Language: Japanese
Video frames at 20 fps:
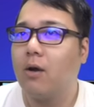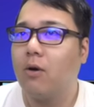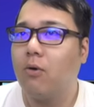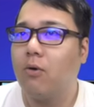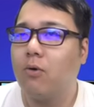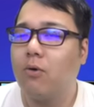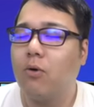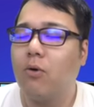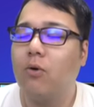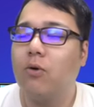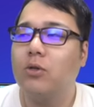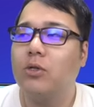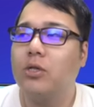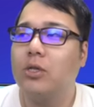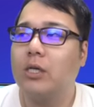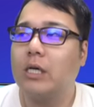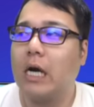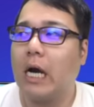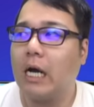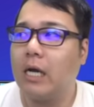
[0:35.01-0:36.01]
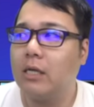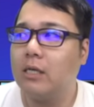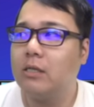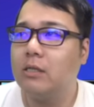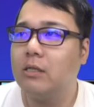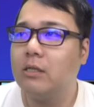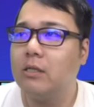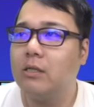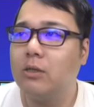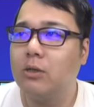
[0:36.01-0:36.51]
ご購入
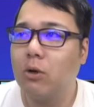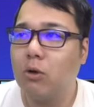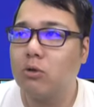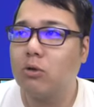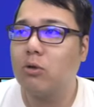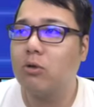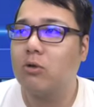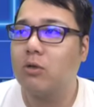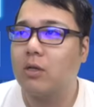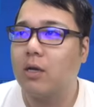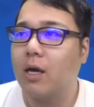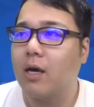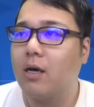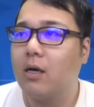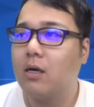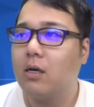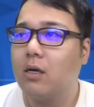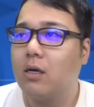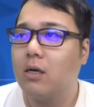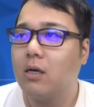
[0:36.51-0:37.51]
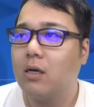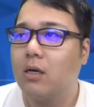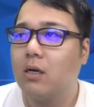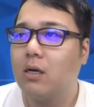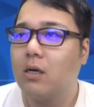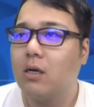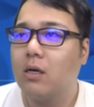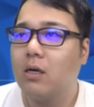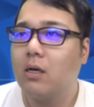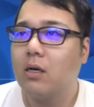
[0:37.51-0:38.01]
完了ということで。
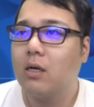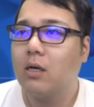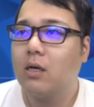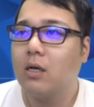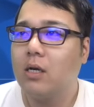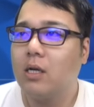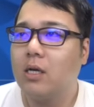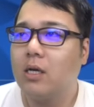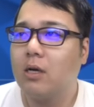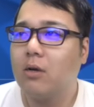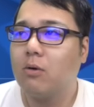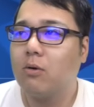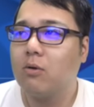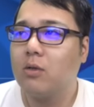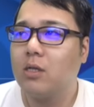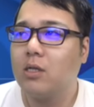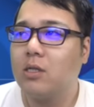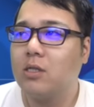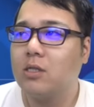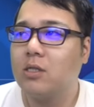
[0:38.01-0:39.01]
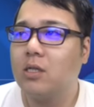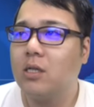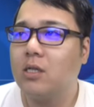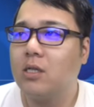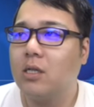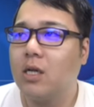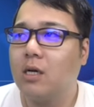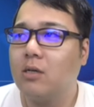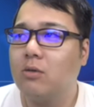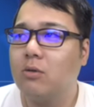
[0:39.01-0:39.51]
以下のコンテンツすで
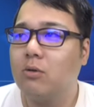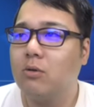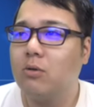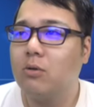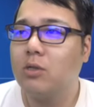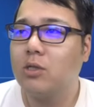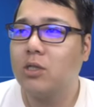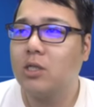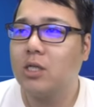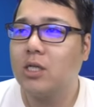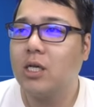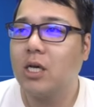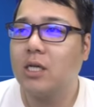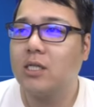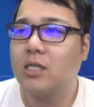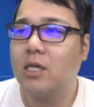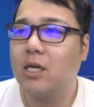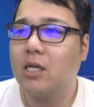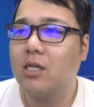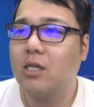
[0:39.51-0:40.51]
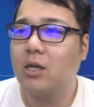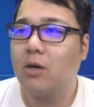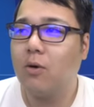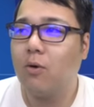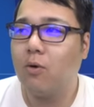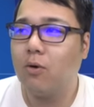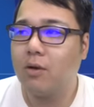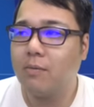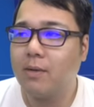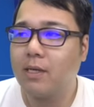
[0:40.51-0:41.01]
にダウンロードに追加され
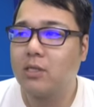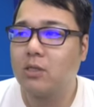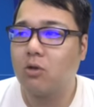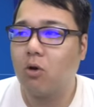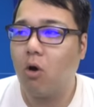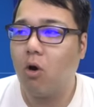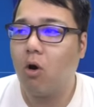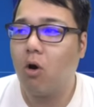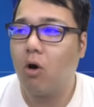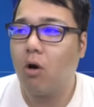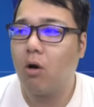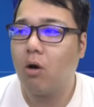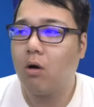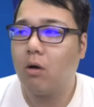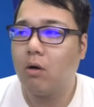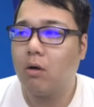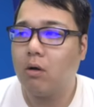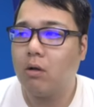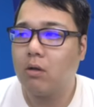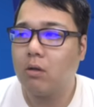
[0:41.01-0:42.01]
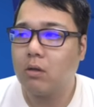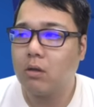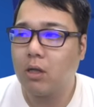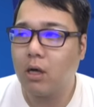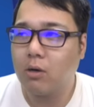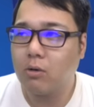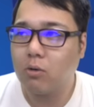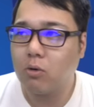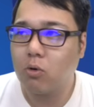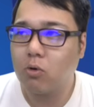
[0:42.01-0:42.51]
ておりますと。
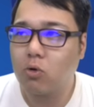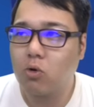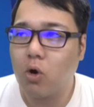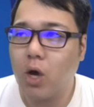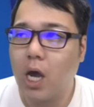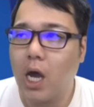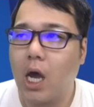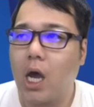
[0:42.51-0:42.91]
ダウンロードへ。